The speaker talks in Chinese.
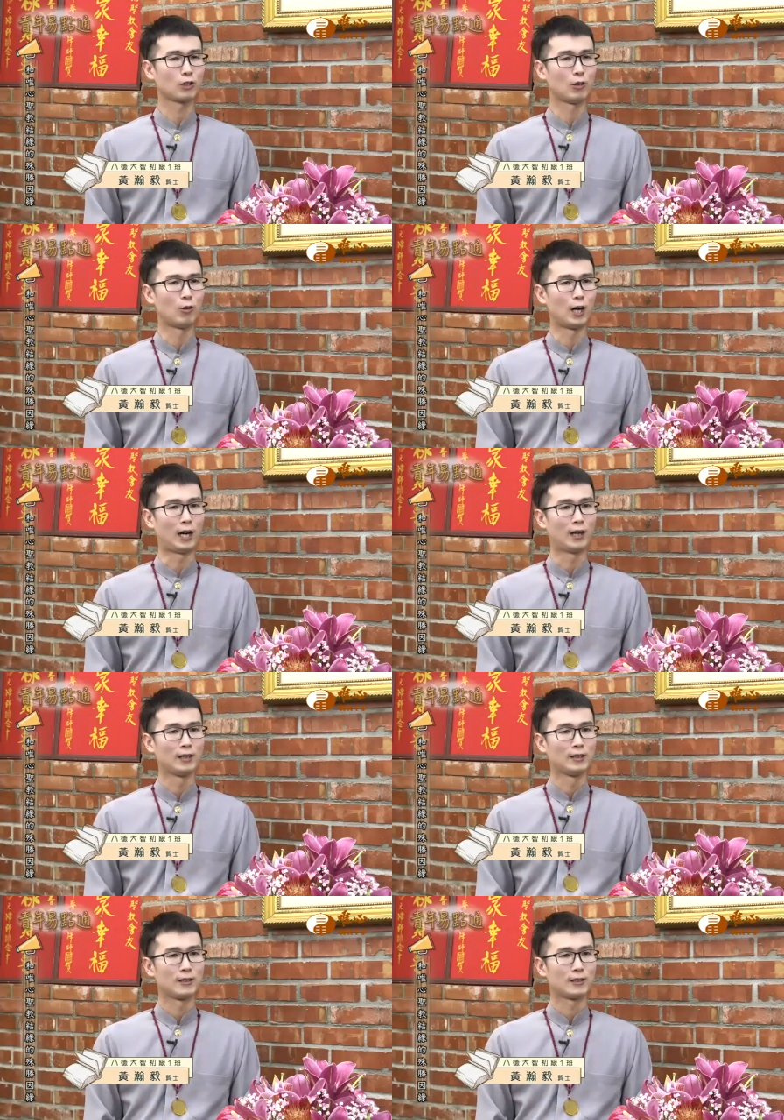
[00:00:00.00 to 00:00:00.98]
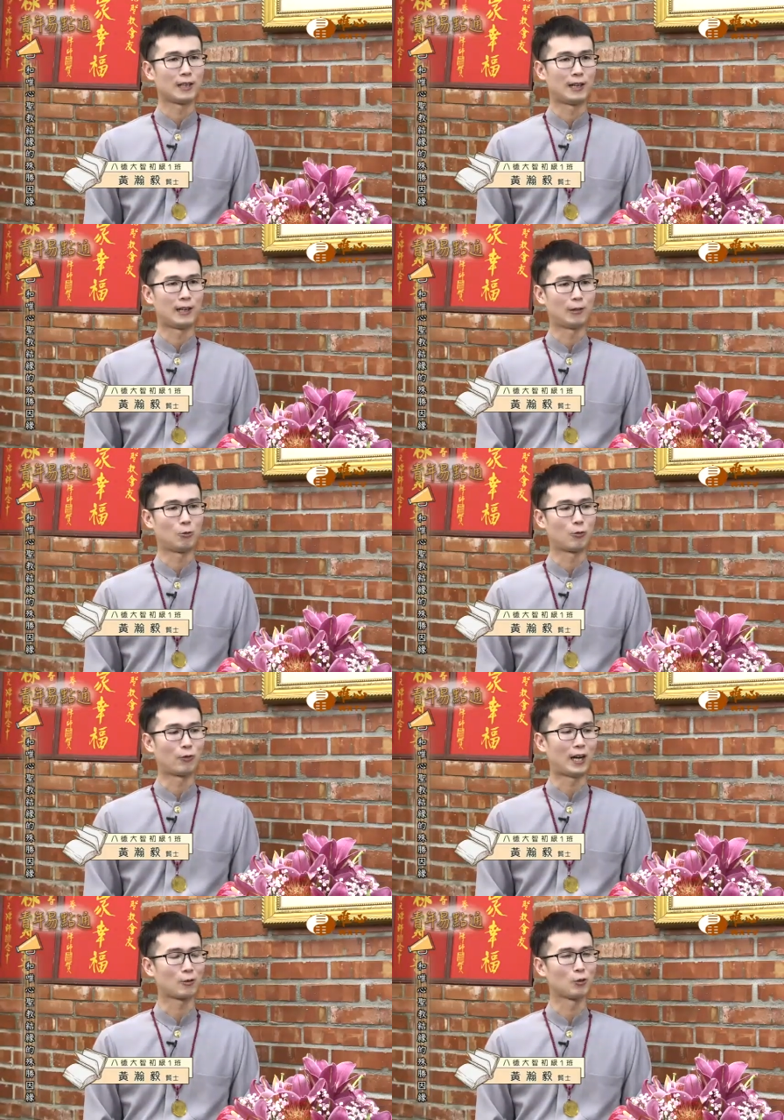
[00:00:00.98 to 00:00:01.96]
的话，那我
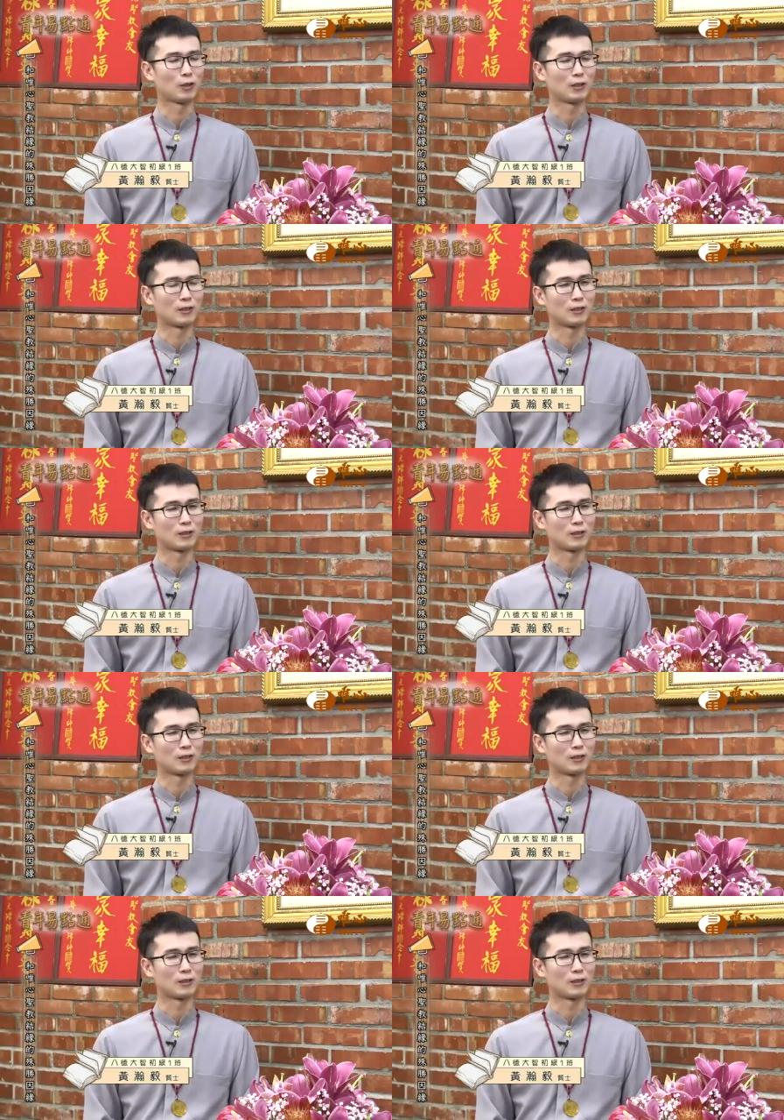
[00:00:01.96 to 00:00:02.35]
发愿